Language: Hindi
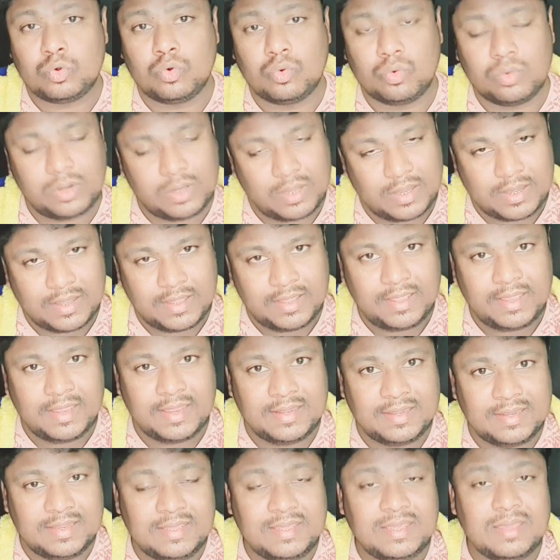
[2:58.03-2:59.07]
हो रहा है
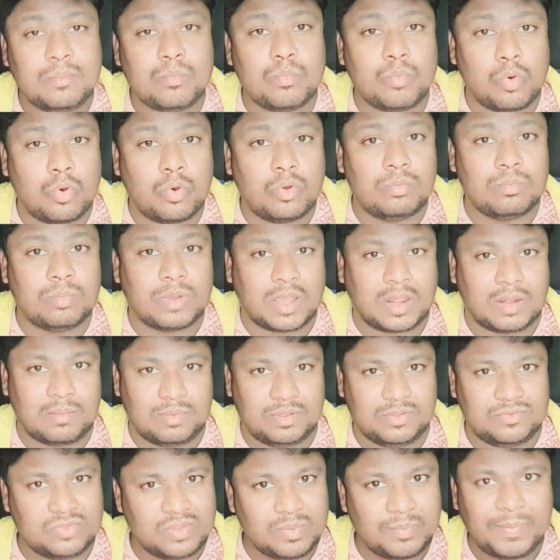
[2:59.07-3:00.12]
एटी के मोहन बागान
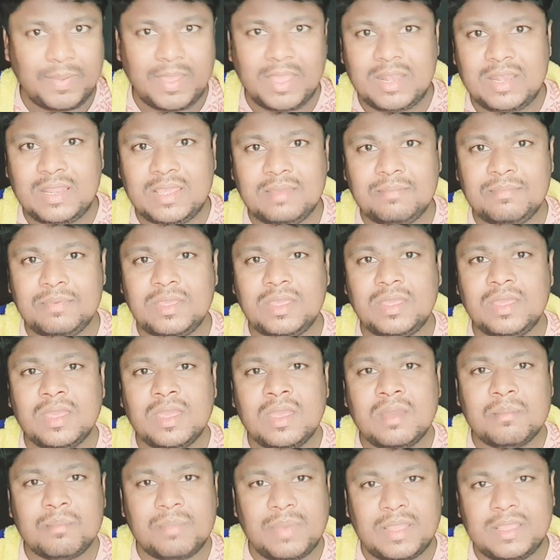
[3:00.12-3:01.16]
में इससे पहले ही भी
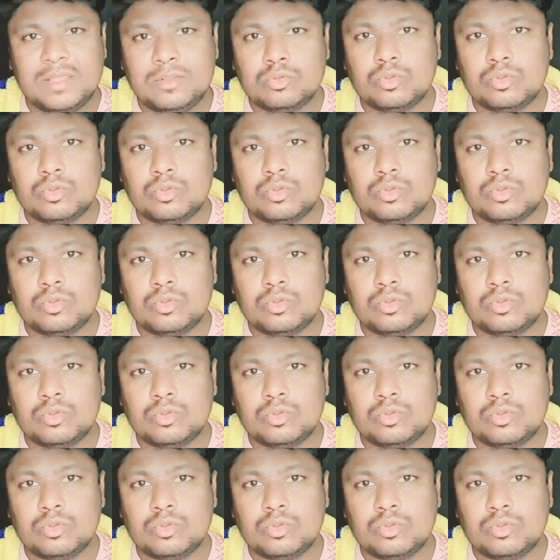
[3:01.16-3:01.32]
भाई इन